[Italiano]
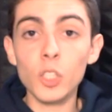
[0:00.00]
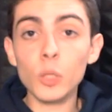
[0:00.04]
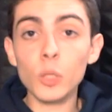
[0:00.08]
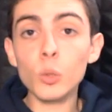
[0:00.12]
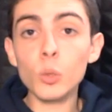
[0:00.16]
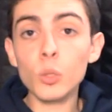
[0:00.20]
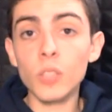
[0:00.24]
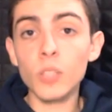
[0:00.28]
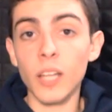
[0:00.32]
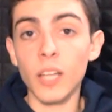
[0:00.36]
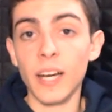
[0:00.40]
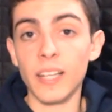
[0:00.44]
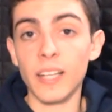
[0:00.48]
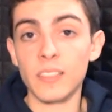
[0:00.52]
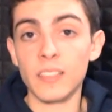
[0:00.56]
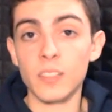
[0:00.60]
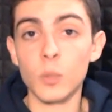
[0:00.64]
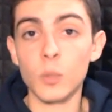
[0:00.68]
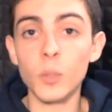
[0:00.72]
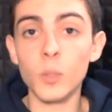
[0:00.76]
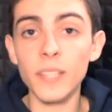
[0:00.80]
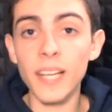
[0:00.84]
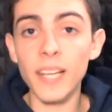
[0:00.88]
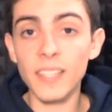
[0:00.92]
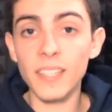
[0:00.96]
Ciao a tutti
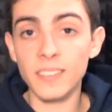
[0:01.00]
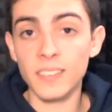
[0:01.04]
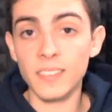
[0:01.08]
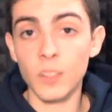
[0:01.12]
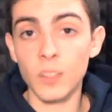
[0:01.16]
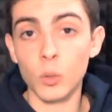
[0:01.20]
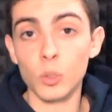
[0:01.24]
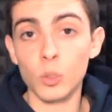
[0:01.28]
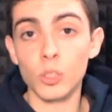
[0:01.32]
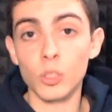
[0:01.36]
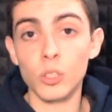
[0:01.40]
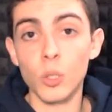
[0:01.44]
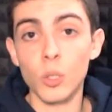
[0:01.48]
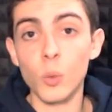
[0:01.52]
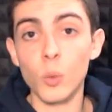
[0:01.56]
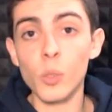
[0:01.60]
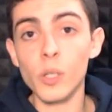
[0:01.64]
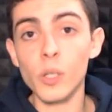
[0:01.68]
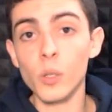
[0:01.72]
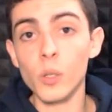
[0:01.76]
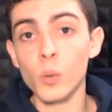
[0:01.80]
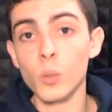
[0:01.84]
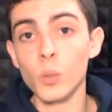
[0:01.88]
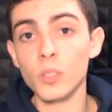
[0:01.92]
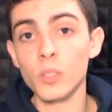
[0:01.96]
ragazzi, qua Dexter, oggi sono
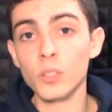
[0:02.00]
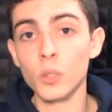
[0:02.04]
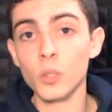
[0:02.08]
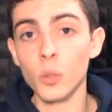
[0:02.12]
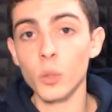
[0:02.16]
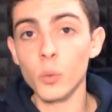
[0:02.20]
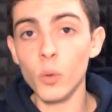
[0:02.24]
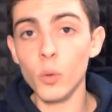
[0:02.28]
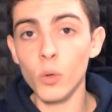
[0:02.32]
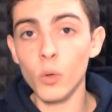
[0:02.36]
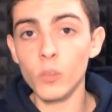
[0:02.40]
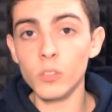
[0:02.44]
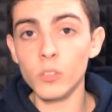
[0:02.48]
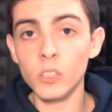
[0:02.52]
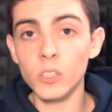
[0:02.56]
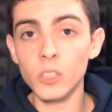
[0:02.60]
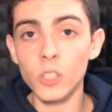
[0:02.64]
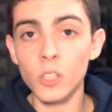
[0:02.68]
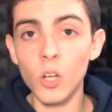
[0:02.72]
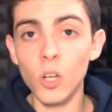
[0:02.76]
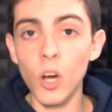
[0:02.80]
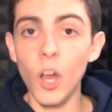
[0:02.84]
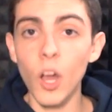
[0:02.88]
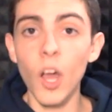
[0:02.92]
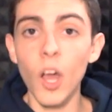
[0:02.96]
qui con questo nuovo
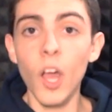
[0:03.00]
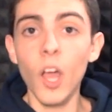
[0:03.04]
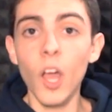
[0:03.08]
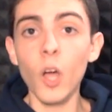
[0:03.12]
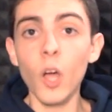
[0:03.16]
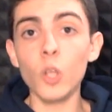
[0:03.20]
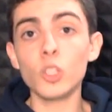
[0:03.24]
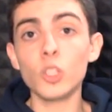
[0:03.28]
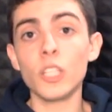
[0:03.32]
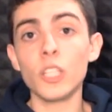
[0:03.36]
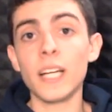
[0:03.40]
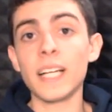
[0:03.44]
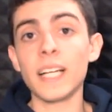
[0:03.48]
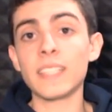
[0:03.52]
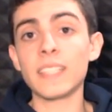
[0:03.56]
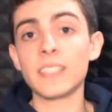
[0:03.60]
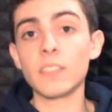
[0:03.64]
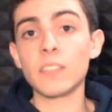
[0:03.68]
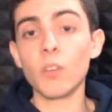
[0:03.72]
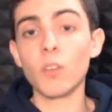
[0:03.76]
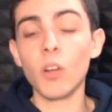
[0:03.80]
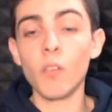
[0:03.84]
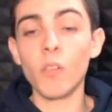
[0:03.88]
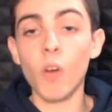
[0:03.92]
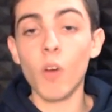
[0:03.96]
video e oggi
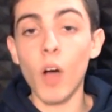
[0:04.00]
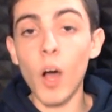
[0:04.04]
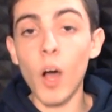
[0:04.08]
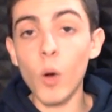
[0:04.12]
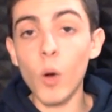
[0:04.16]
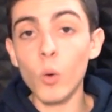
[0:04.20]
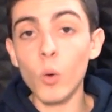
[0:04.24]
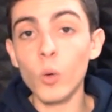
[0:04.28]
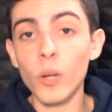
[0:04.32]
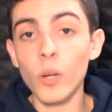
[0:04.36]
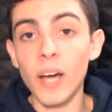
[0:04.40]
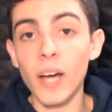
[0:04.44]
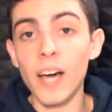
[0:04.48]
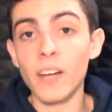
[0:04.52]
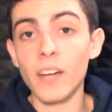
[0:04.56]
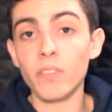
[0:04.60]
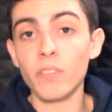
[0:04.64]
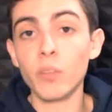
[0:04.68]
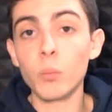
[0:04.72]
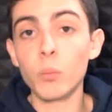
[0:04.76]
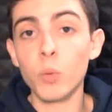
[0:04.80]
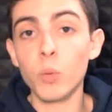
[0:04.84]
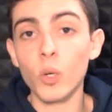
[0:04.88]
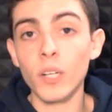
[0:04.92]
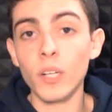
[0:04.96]
ragazzi volevo
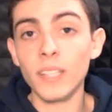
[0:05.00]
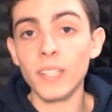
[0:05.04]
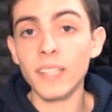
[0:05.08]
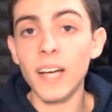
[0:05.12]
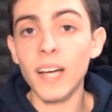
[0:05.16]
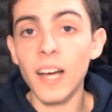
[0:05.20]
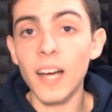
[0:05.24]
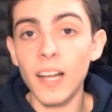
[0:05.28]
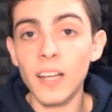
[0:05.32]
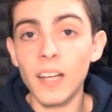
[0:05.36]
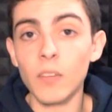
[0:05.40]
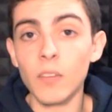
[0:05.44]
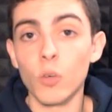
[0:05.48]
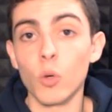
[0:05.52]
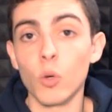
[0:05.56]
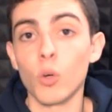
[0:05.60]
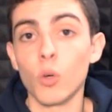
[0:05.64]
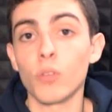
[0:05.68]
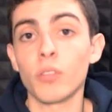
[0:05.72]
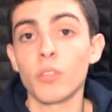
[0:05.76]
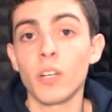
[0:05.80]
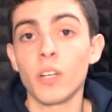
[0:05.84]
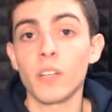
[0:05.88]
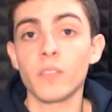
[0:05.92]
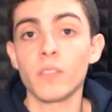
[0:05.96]
augurarvi buon Natale,
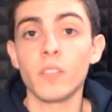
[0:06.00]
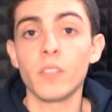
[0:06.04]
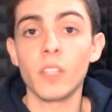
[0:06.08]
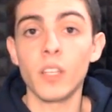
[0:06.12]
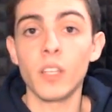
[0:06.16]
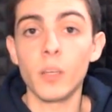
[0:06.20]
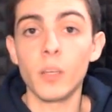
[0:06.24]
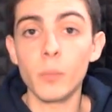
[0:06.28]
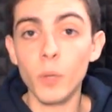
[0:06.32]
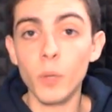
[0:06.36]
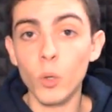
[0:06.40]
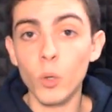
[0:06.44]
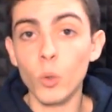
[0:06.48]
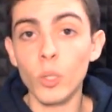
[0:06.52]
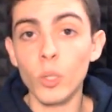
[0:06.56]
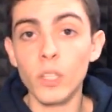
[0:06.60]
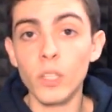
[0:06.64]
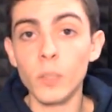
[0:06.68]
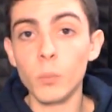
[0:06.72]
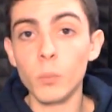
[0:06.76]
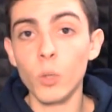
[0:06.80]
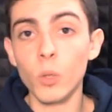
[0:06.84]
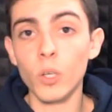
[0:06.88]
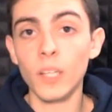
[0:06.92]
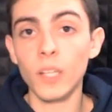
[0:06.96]
volevo farvi i miei auguri
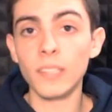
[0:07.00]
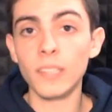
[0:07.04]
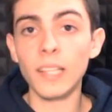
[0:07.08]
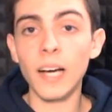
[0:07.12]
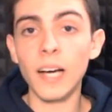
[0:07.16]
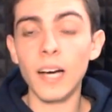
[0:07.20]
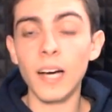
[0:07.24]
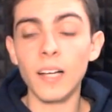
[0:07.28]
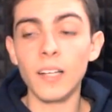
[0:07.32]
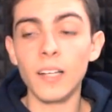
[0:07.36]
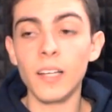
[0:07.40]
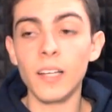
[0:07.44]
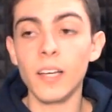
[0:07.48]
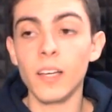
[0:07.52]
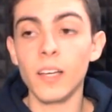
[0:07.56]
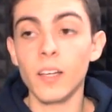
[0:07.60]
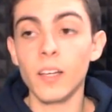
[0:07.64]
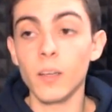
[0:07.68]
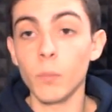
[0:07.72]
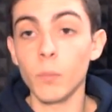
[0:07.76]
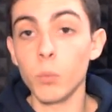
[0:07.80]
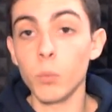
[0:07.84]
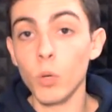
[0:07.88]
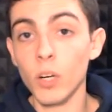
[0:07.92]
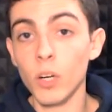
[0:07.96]
di buon
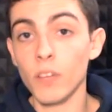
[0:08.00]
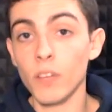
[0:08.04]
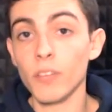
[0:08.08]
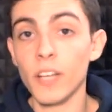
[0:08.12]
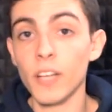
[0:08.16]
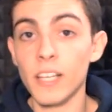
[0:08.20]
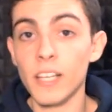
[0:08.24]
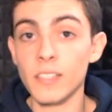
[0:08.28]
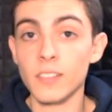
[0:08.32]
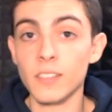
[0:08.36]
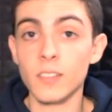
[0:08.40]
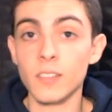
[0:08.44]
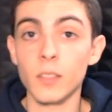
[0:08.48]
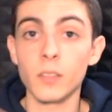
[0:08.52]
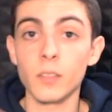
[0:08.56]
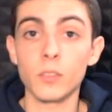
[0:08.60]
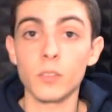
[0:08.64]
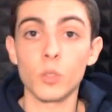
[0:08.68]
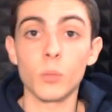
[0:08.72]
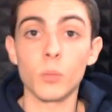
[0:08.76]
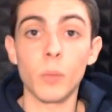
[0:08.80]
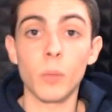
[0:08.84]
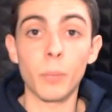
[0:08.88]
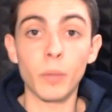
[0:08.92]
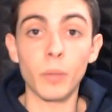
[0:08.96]
Natale, eh, buone feste,
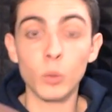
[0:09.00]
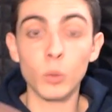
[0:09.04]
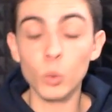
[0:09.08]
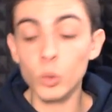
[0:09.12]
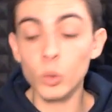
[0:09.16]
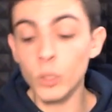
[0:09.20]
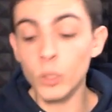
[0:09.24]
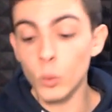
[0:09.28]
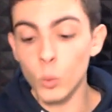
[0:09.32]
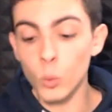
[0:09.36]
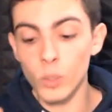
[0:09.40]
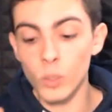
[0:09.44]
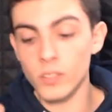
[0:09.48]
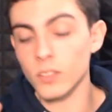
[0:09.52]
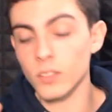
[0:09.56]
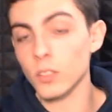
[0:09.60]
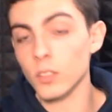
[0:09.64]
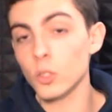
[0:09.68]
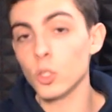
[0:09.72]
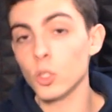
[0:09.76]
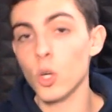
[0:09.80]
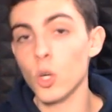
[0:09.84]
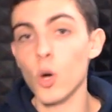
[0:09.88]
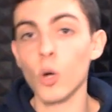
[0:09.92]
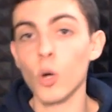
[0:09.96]
insomma per tutti questi
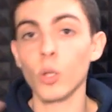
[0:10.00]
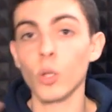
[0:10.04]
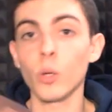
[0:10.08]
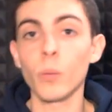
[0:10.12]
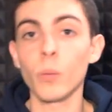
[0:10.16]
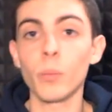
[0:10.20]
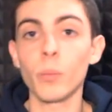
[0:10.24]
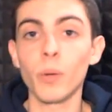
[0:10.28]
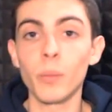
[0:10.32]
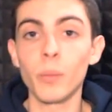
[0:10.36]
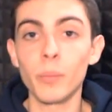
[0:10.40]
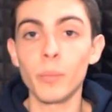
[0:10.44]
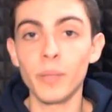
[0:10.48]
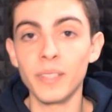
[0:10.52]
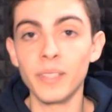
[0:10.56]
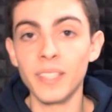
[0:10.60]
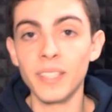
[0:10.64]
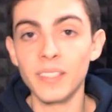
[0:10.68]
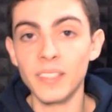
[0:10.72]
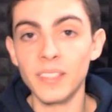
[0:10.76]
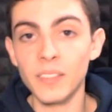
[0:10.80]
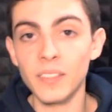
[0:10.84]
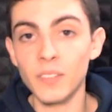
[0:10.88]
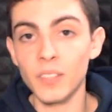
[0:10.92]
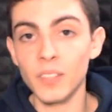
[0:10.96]
giorni un po'
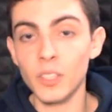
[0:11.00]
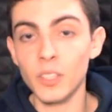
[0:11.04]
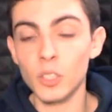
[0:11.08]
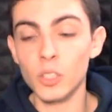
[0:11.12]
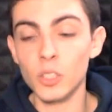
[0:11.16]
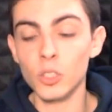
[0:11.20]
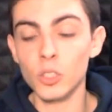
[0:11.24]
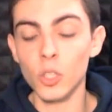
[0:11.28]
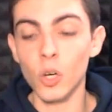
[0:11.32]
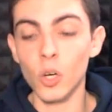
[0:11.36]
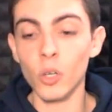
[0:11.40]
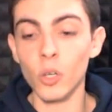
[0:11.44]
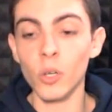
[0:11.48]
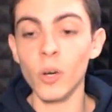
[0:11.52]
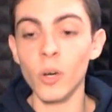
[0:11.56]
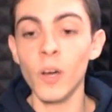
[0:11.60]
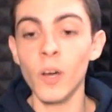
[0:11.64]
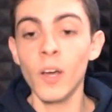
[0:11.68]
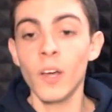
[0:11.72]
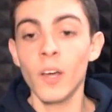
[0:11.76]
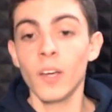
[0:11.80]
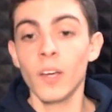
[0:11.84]
impegnativi che ci sono.